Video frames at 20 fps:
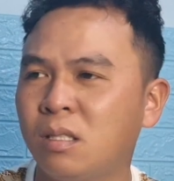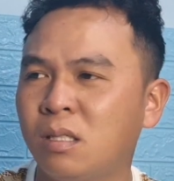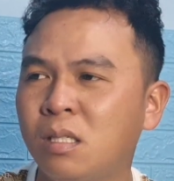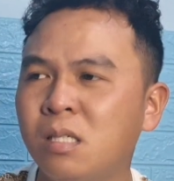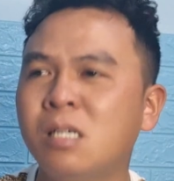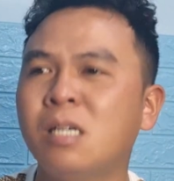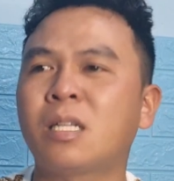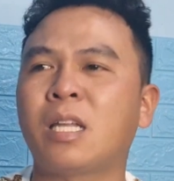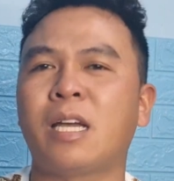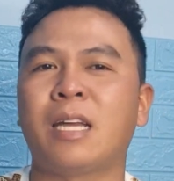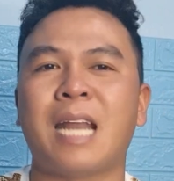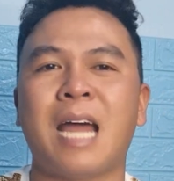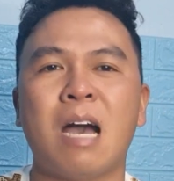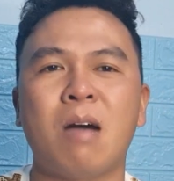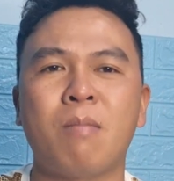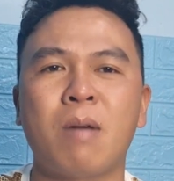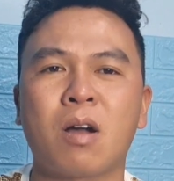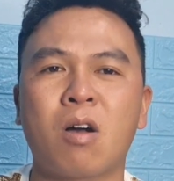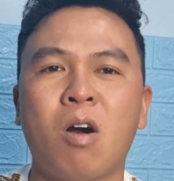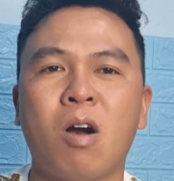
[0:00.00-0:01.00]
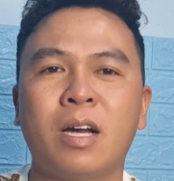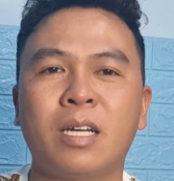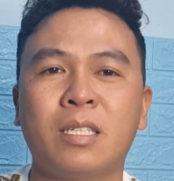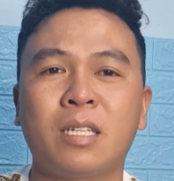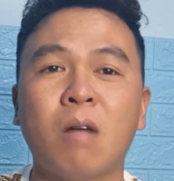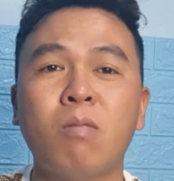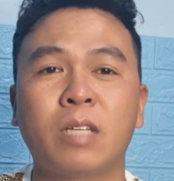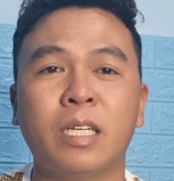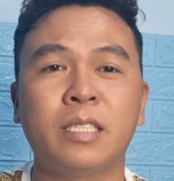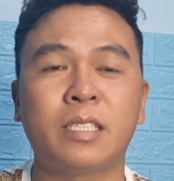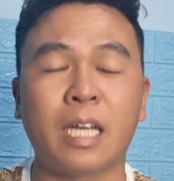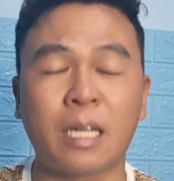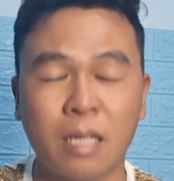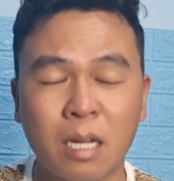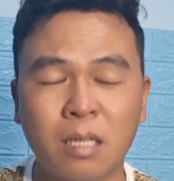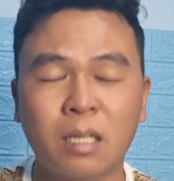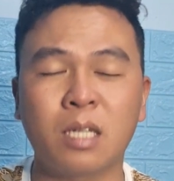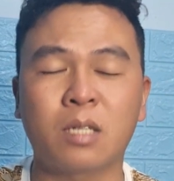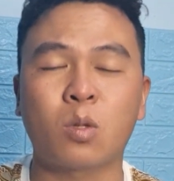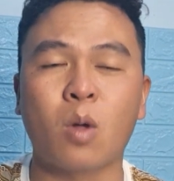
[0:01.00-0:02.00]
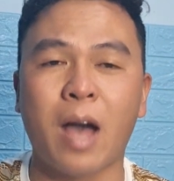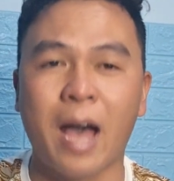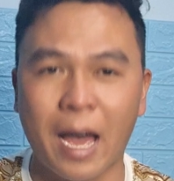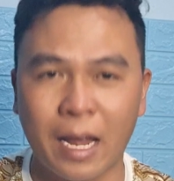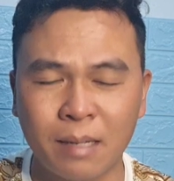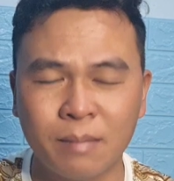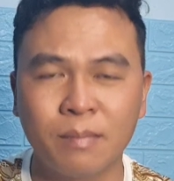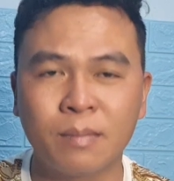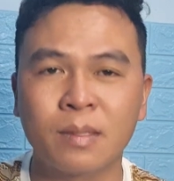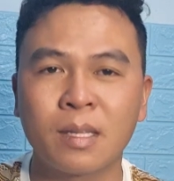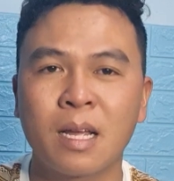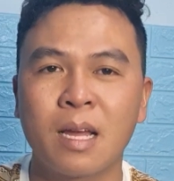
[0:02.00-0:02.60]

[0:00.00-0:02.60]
chưa thể nào mà có cái thông tin chính thức từ tòa án